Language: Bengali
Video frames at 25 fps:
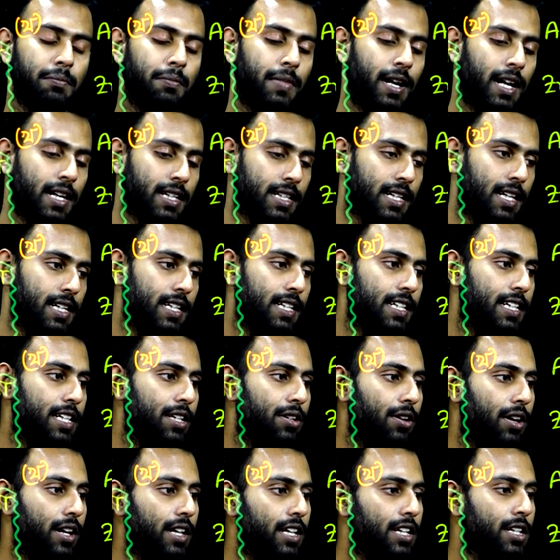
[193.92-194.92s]
মার্কারি কি
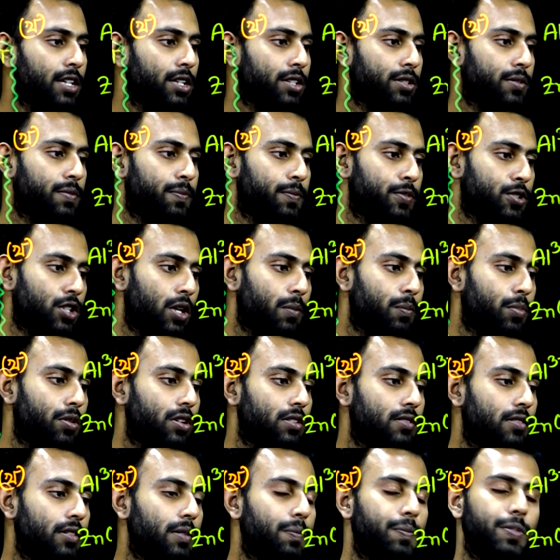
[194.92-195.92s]
হয়
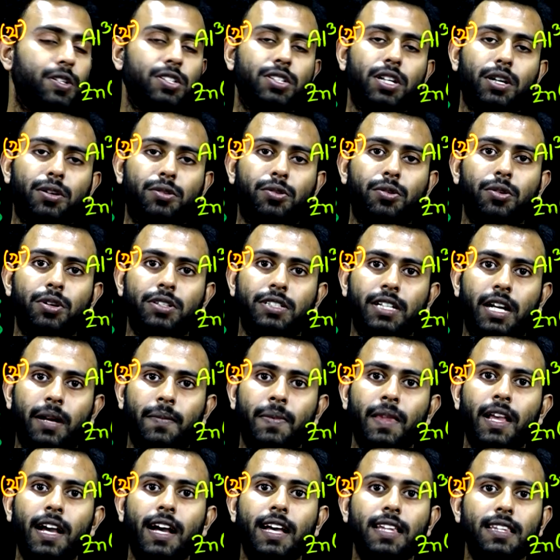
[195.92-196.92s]
সম্পূর্ণভাবে পৃথক হয়ে যায়
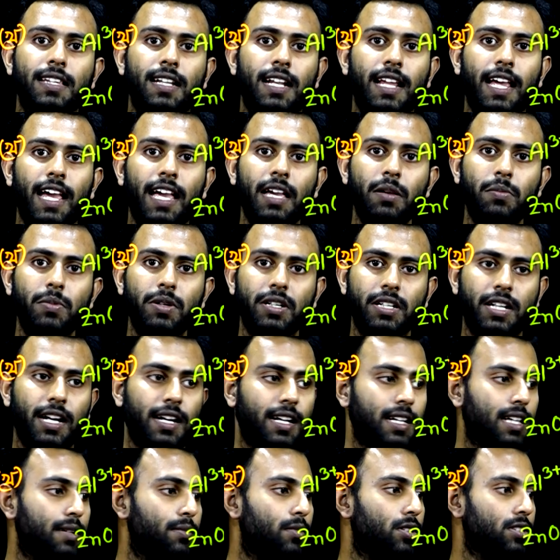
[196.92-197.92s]
তাহলে এই
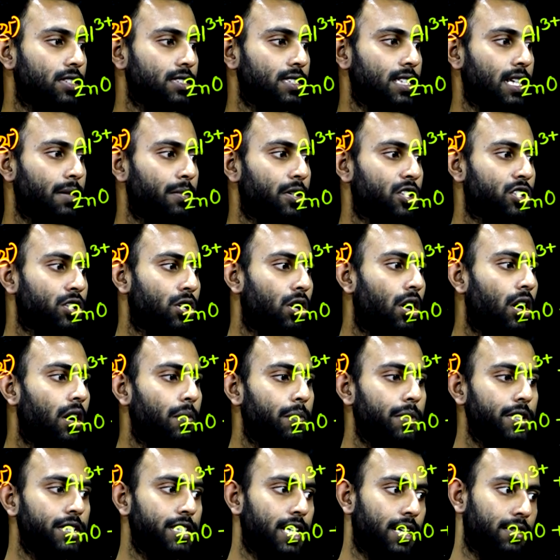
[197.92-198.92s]
বিক্রিয়াটাকে বলতেছি আমরা
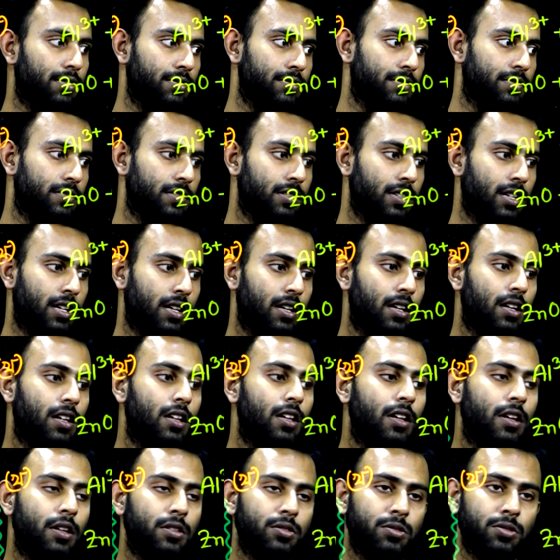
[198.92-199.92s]
স্ববিজারণ
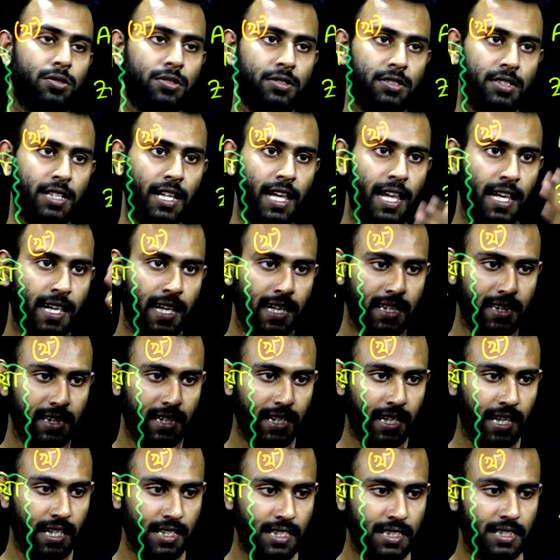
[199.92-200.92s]
তো এখান
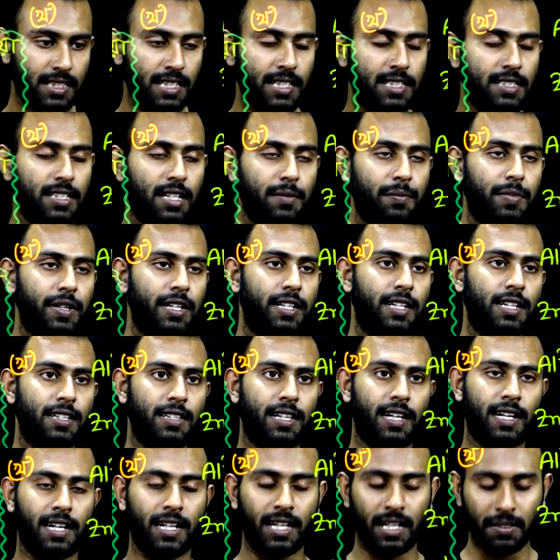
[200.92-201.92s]
থেকে যে তিনটা বিক্রিয়া
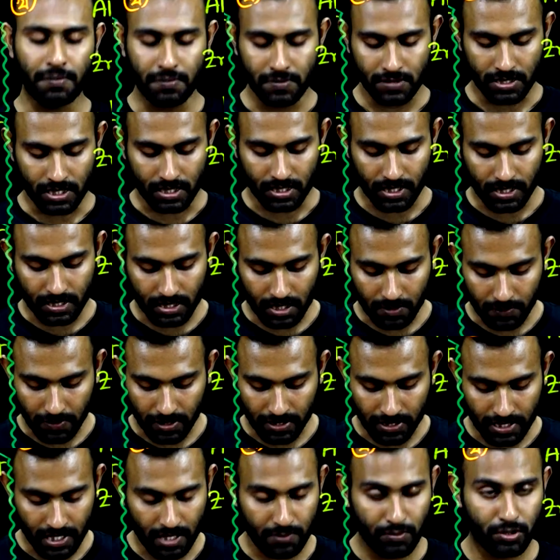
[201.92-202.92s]
দেখালাম সেই তিনটা
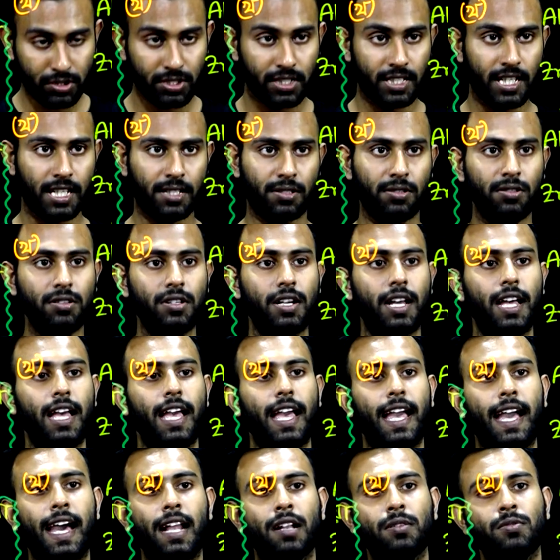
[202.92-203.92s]
বিক্রিয়ার মধ্যে দেখো
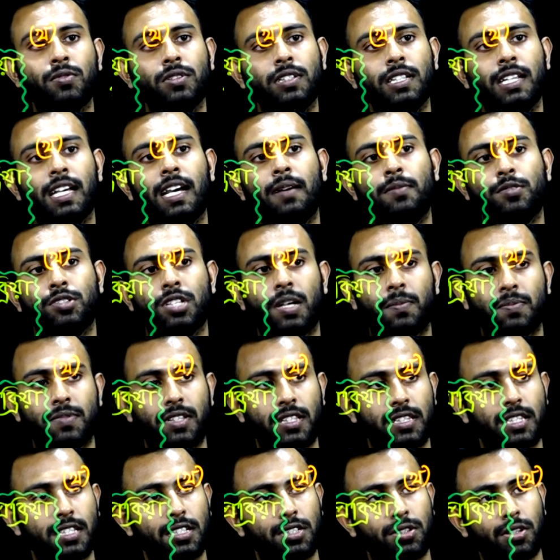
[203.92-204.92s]
অ্যালুমিনিয়াম
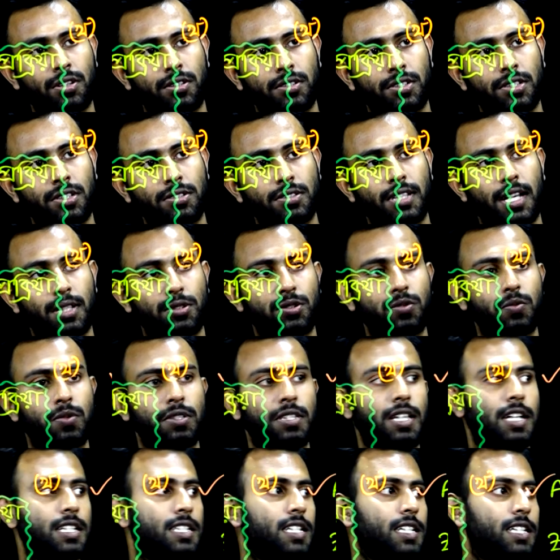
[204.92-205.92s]
সবচেয়ে সক্রিয় ধাতু
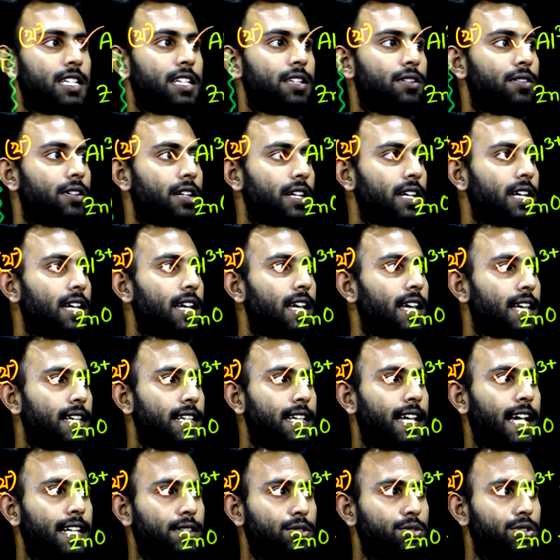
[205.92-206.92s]
বিধায় সে কী করে
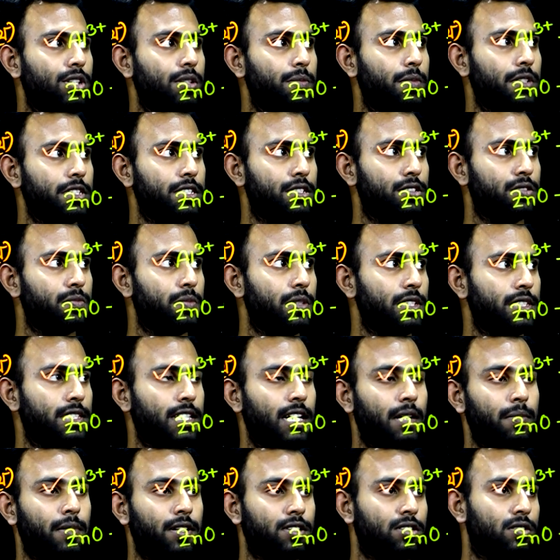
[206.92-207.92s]
ক্যাথোডে বিজরণ
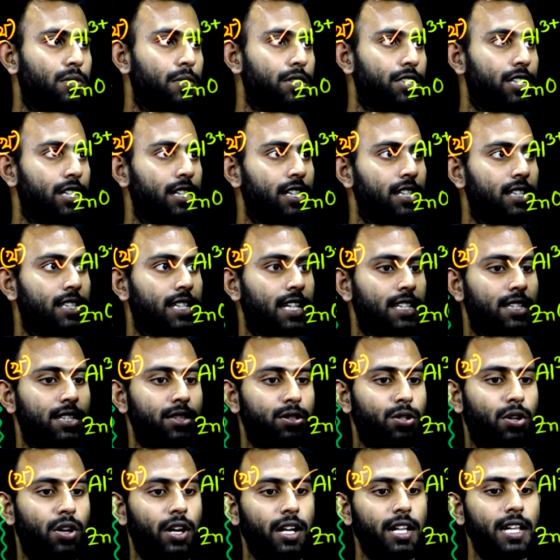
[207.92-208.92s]
বিক্রিয়ার মাধ্যমে সে
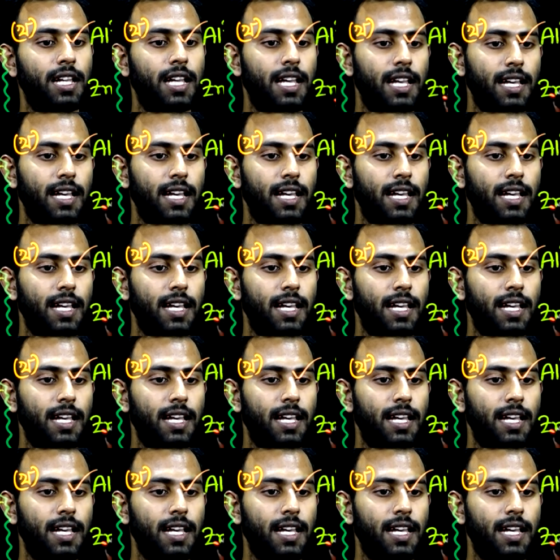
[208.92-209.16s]
নিষ্কাশিত হয়